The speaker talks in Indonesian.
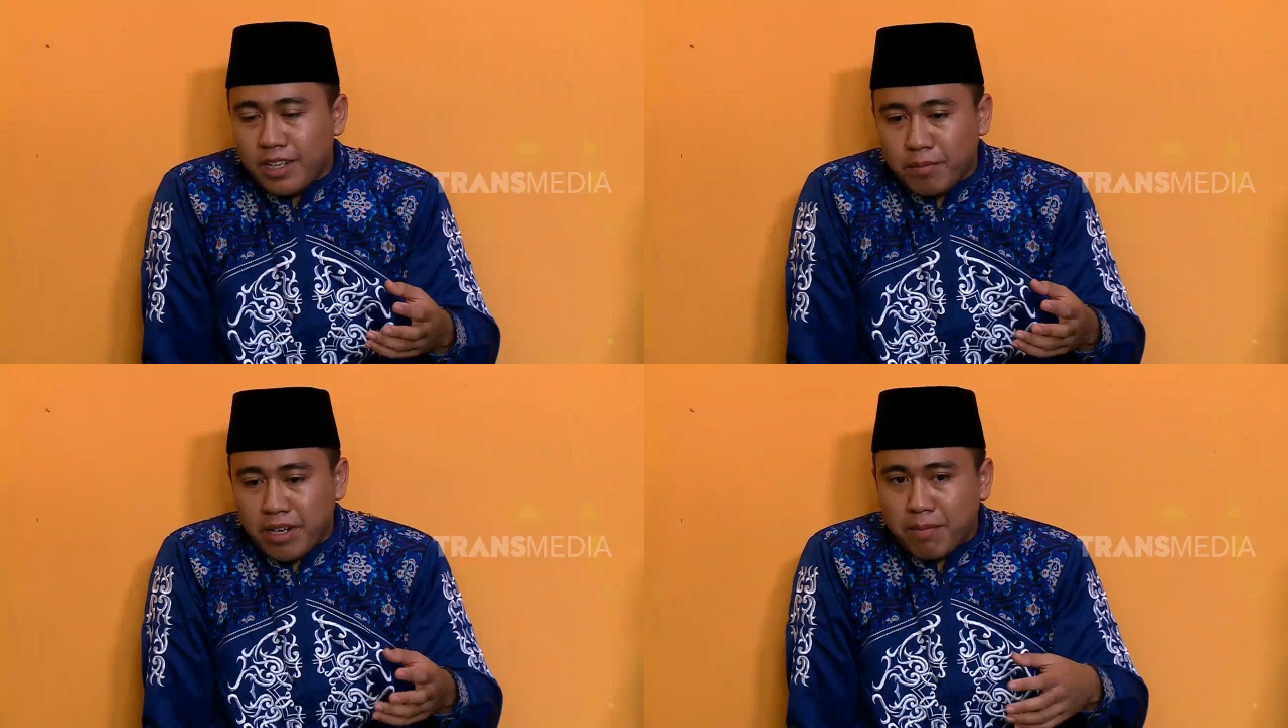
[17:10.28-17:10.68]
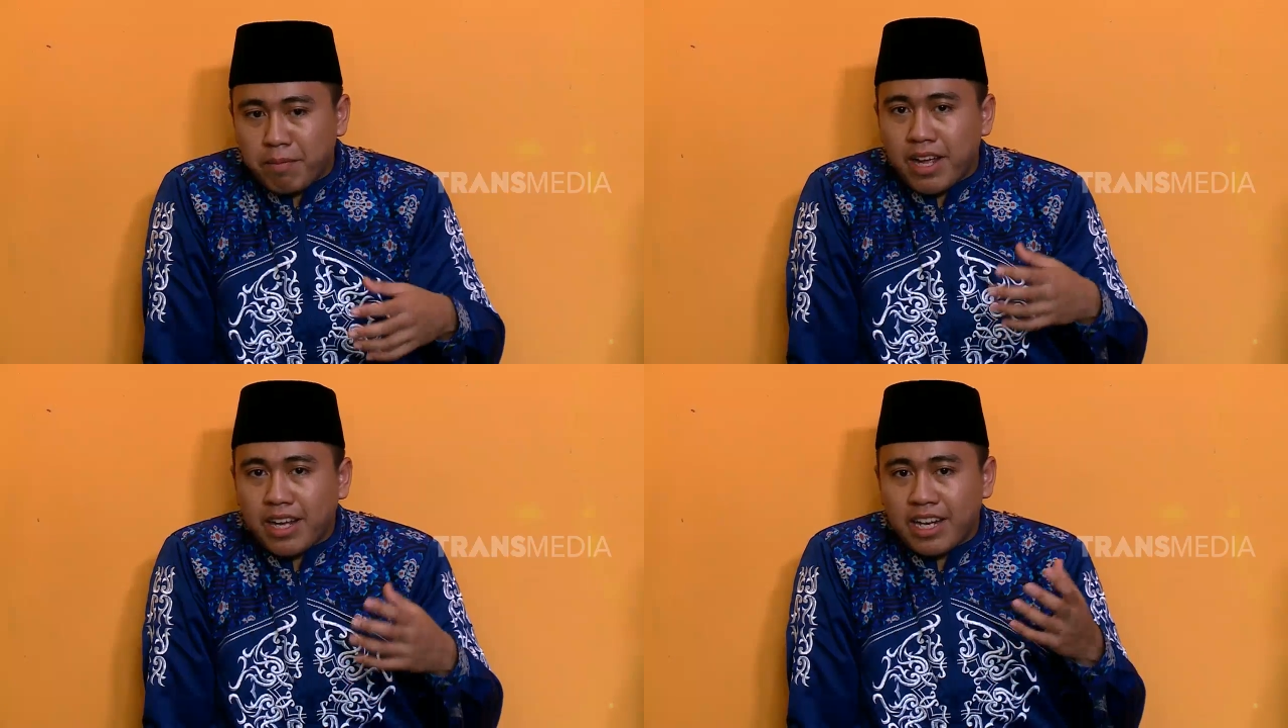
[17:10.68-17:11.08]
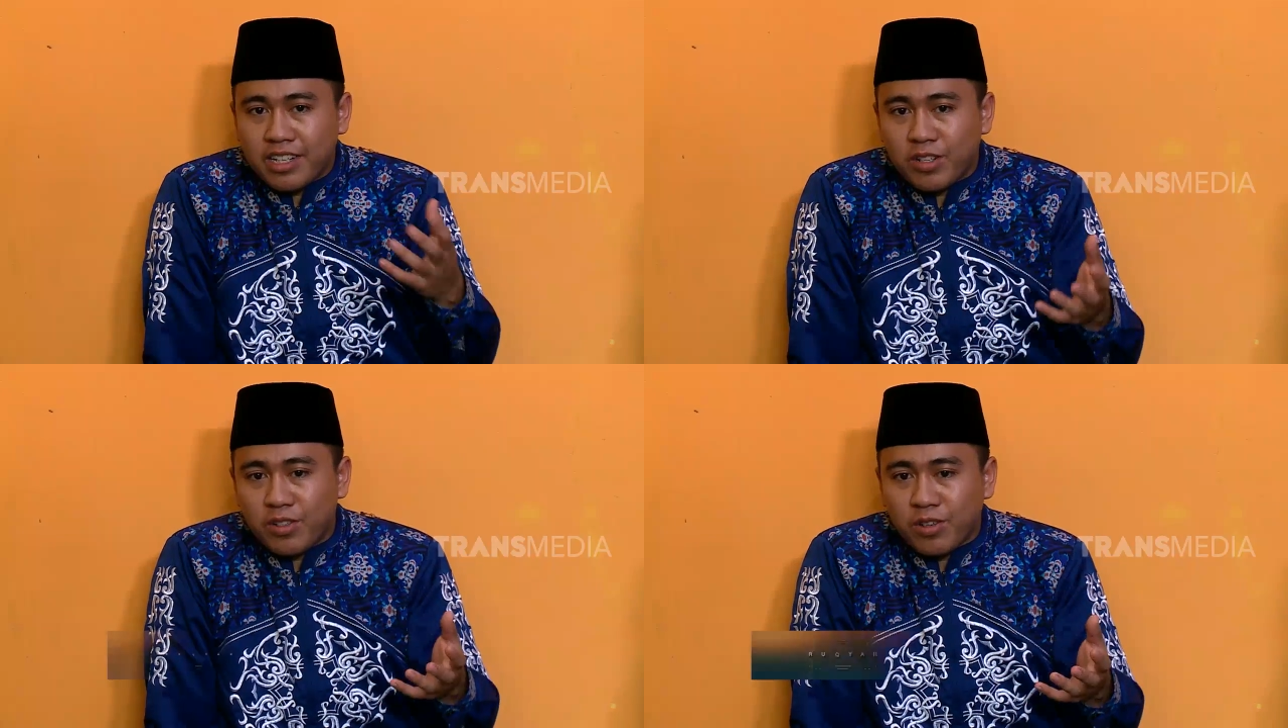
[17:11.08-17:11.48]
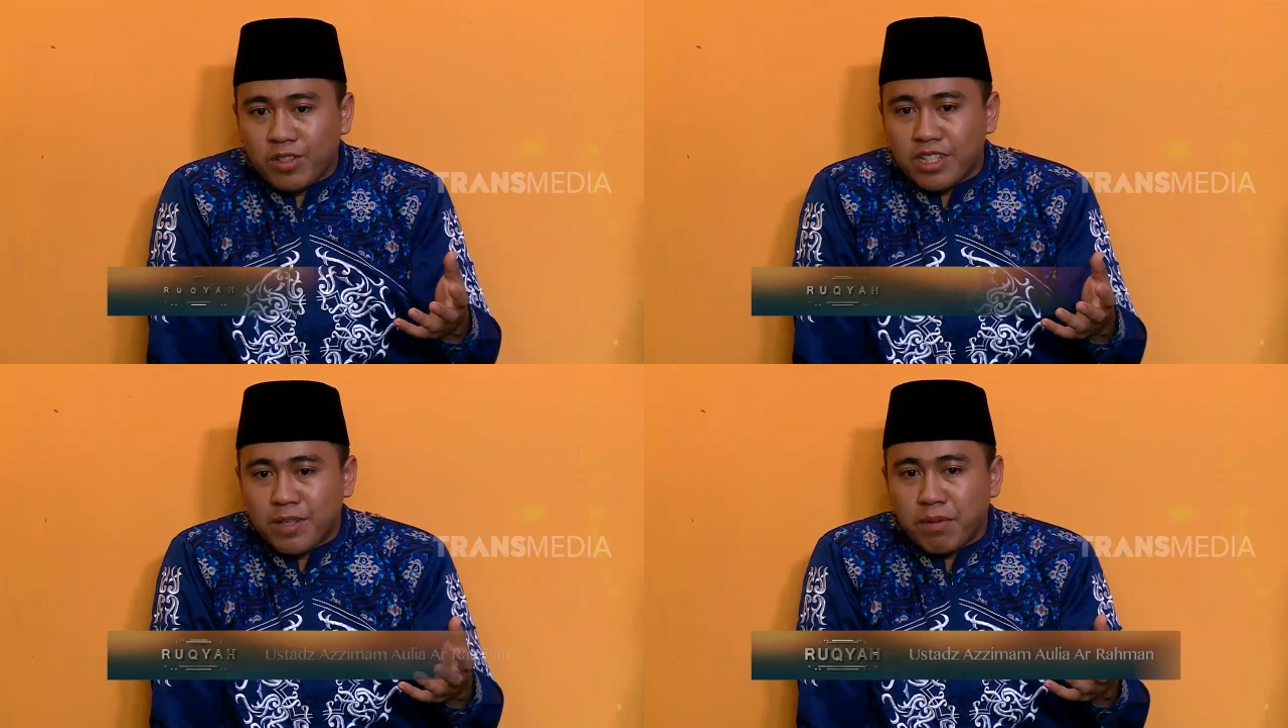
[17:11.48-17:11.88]
menampakkan
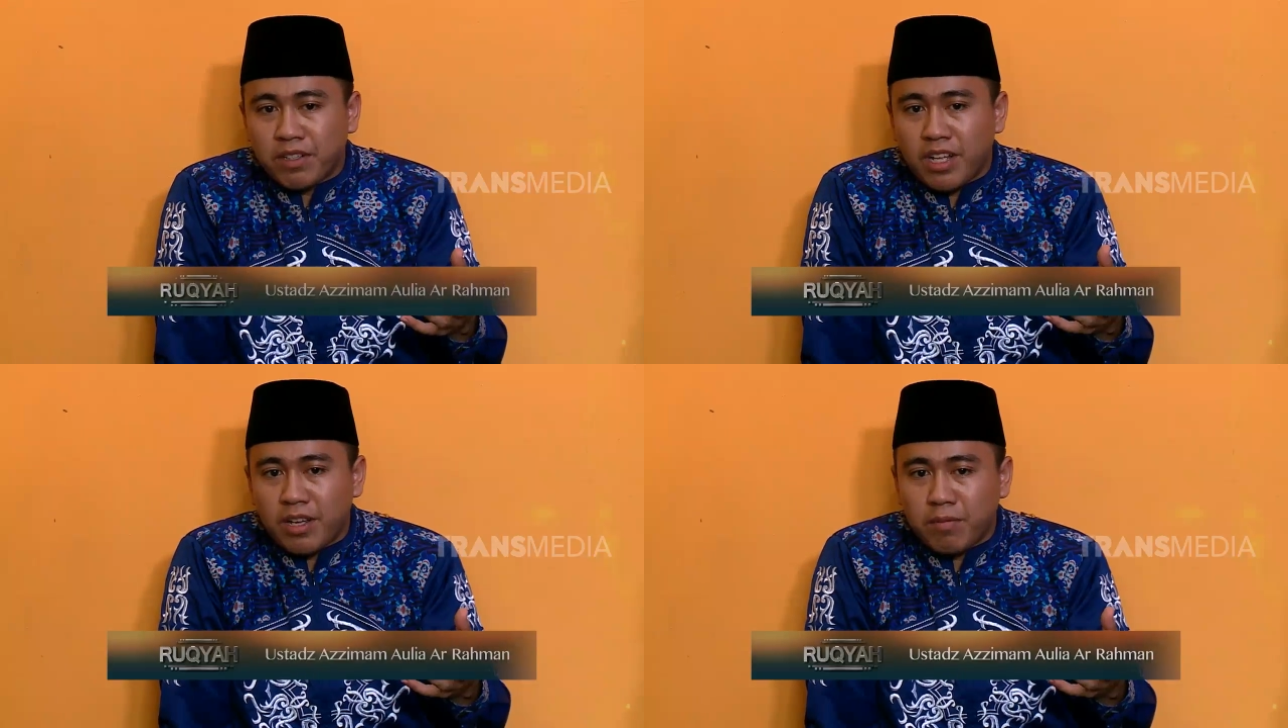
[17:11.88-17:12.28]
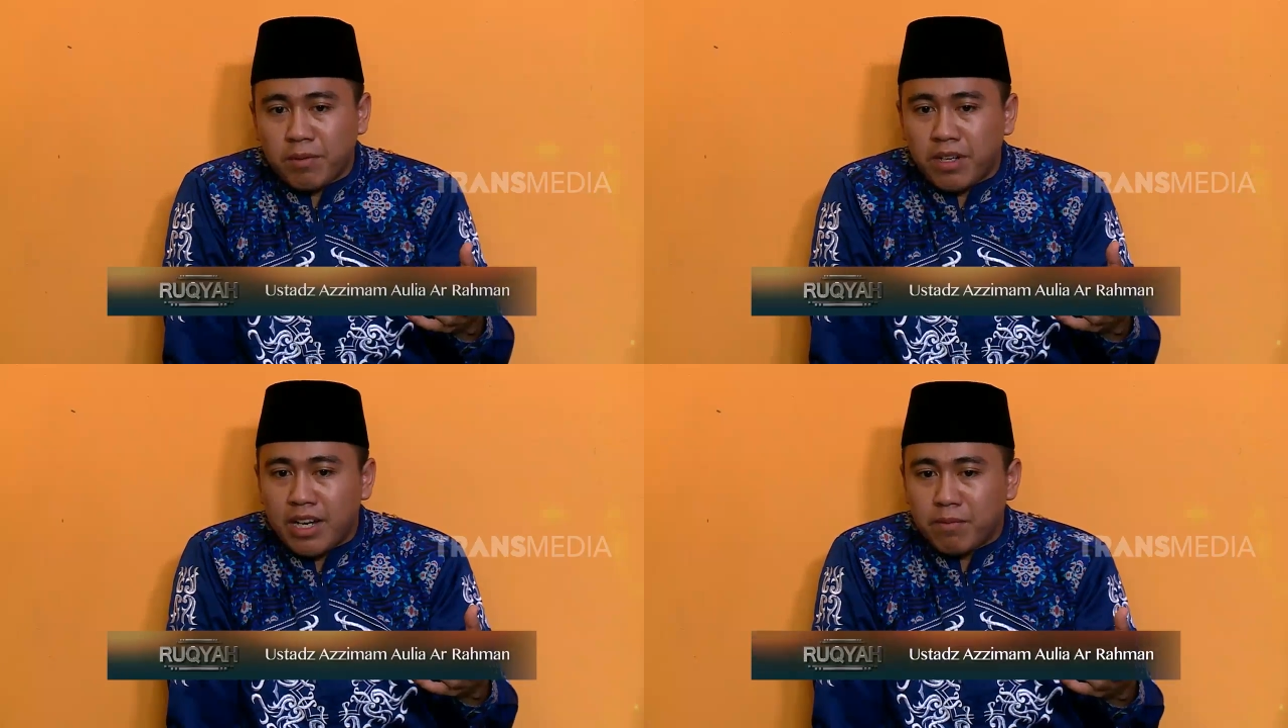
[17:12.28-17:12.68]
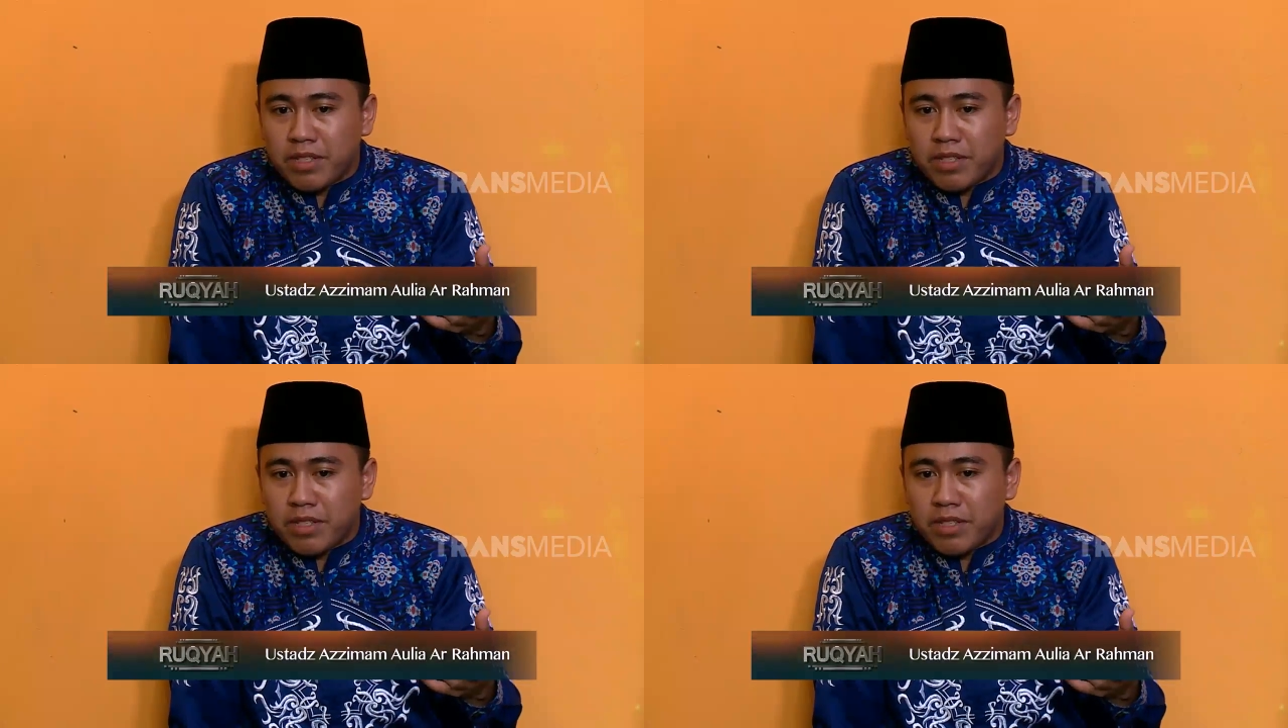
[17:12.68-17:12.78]
sosoknya seperti yang berbadan